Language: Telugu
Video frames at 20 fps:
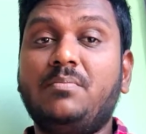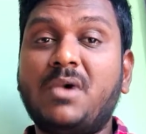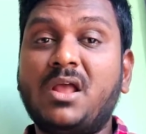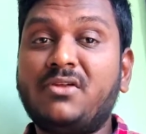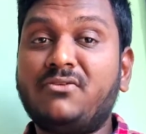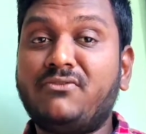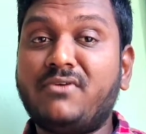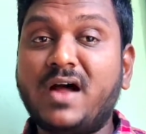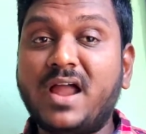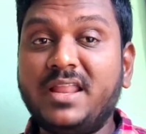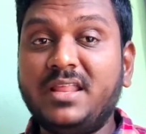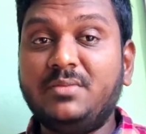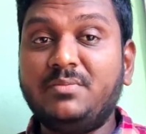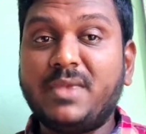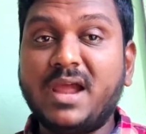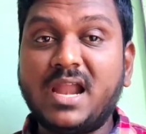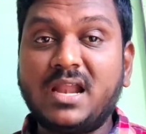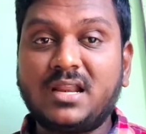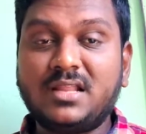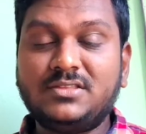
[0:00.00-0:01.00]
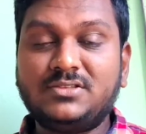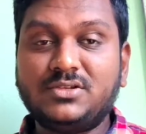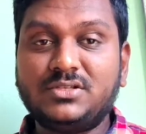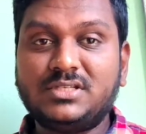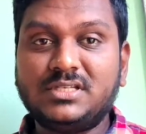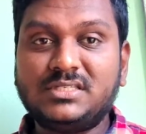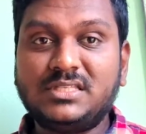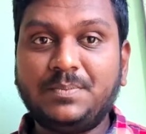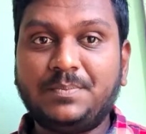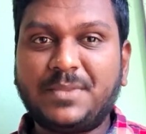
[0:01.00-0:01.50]
మనం వాడిన బ్యాటరీస్
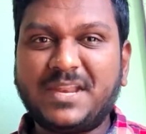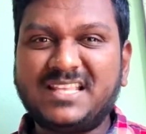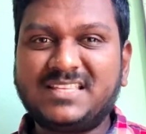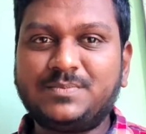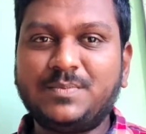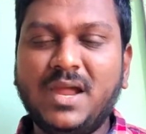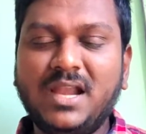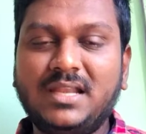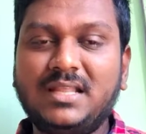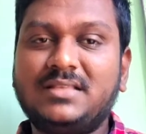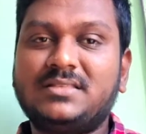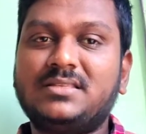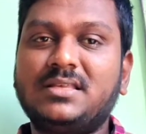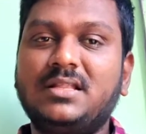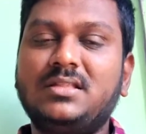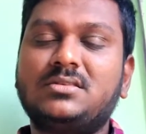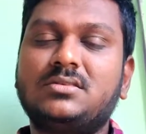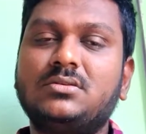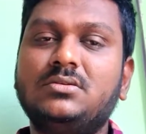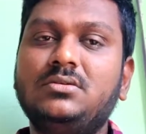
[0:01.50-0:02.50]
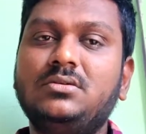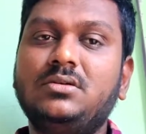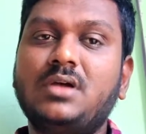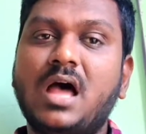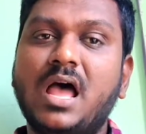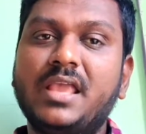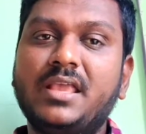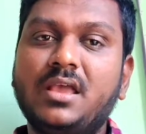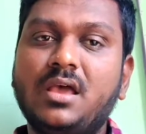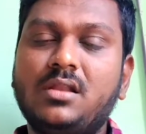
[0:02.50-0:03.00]
వచ్చేసి ప్రిస్మాటిక్ సెల్స్
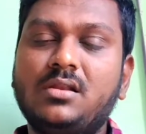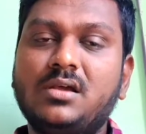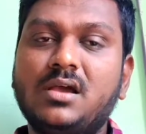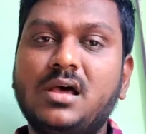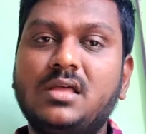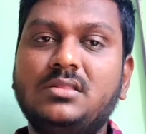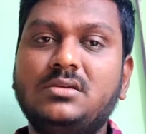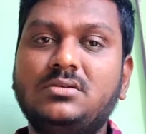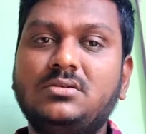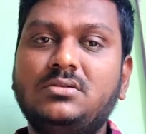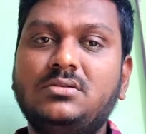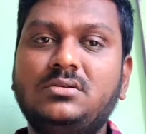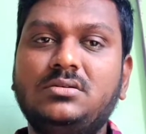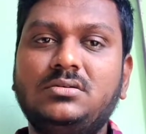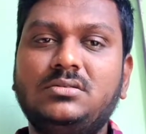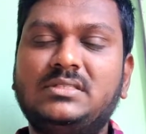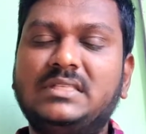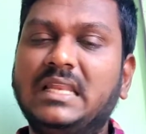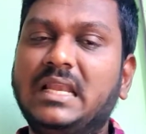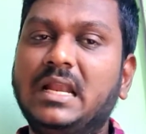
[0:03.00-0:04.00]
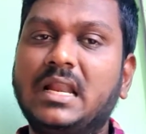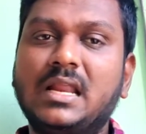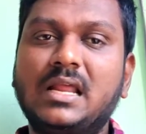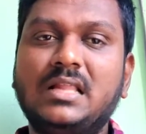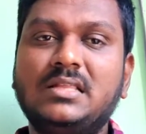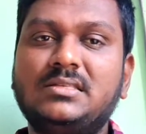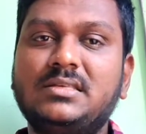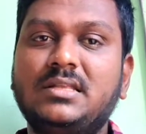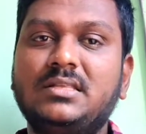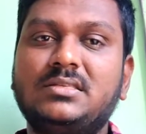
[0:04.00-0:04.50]
అయాన్ కాదు
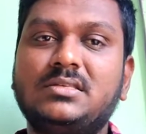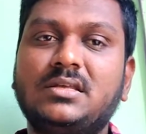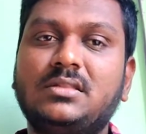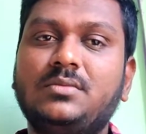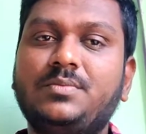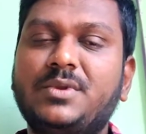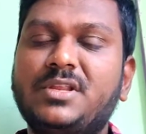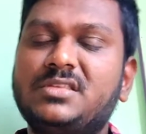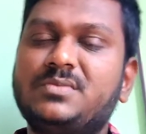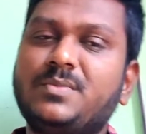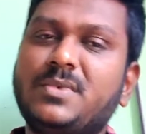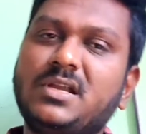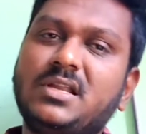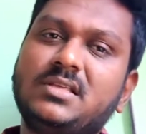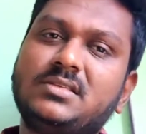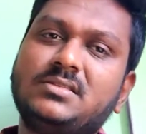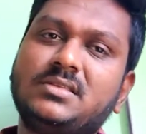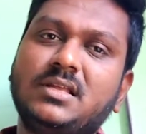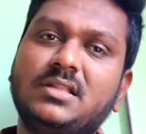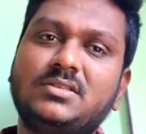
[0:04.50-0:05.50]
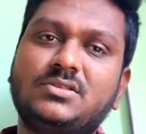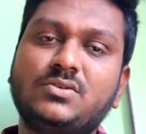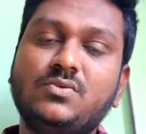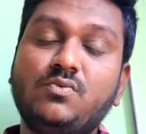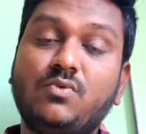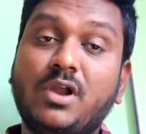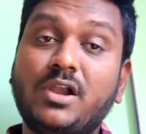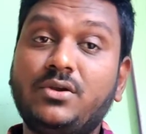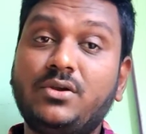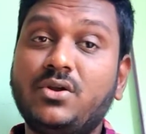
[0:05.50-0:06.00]
సిలిండ్రికల్ సెల్స్ కాదు ప్రిస్మాటిక్ సెల్స్
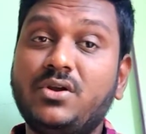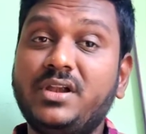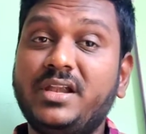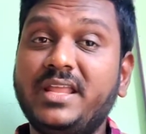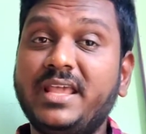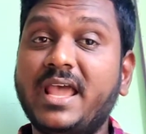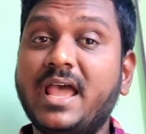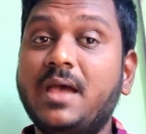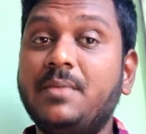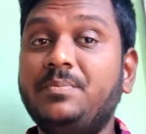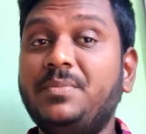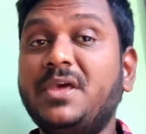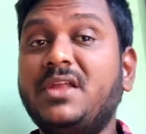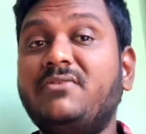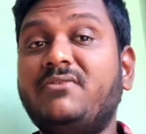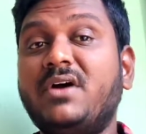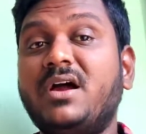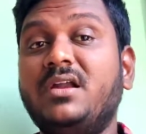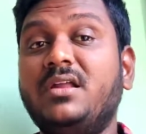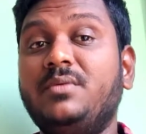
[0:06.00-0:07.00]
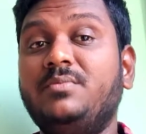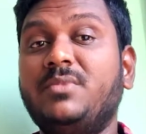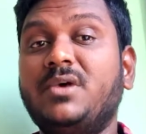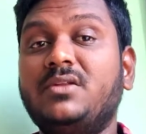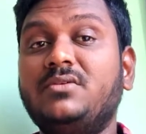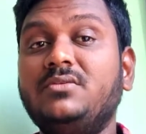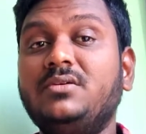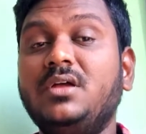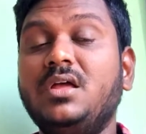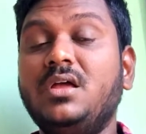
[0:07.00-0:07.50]
వన్ ట్వంటీ యాంపియర్ వాడాం
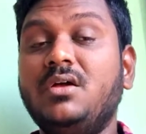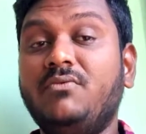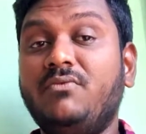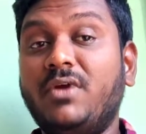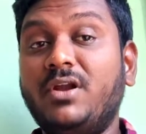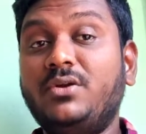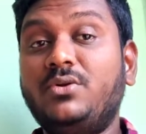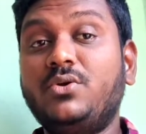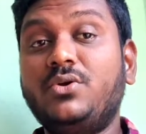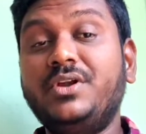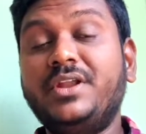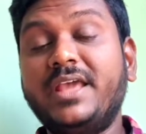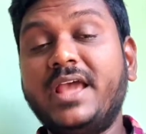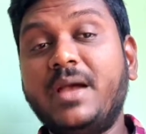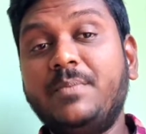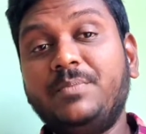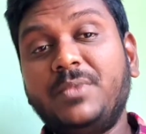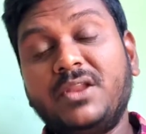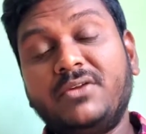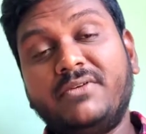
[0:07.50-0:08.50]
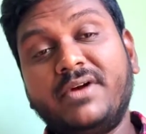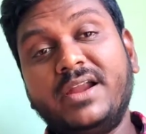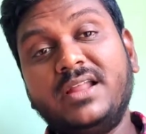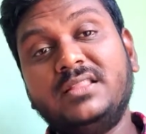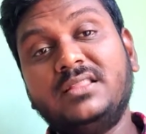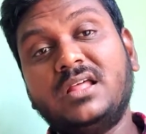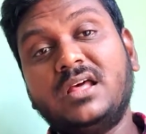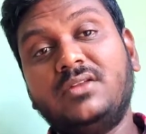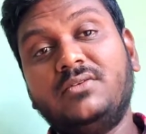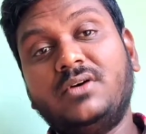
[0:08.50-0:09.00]
మనం వన్ ట్వంటీ యాంపియర్
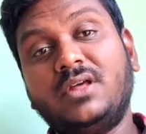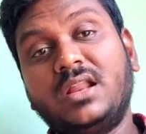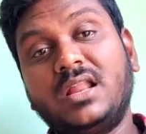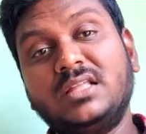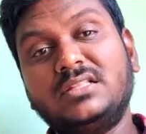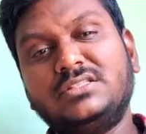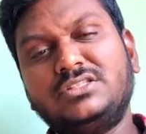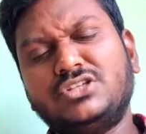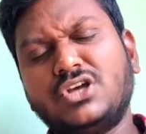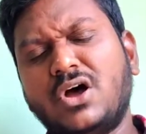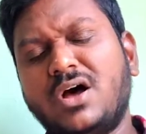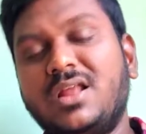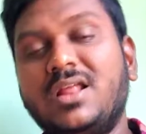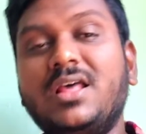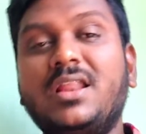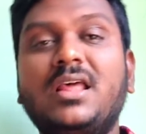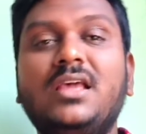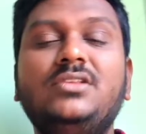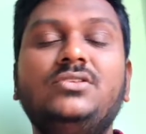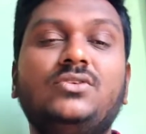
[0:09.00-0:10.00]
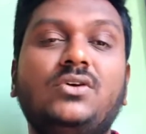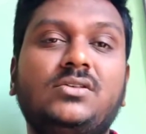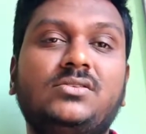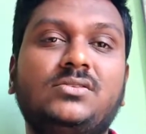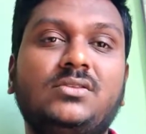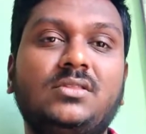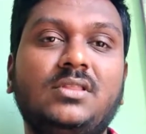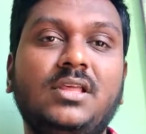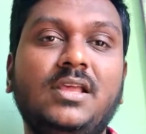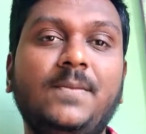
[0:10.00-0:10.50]
వాడిన దానివల్ల చాలా రేంజ్
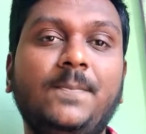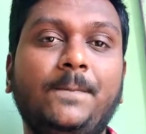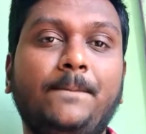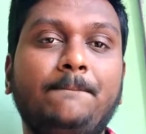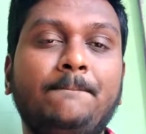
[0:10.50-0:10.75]
వస్తుంది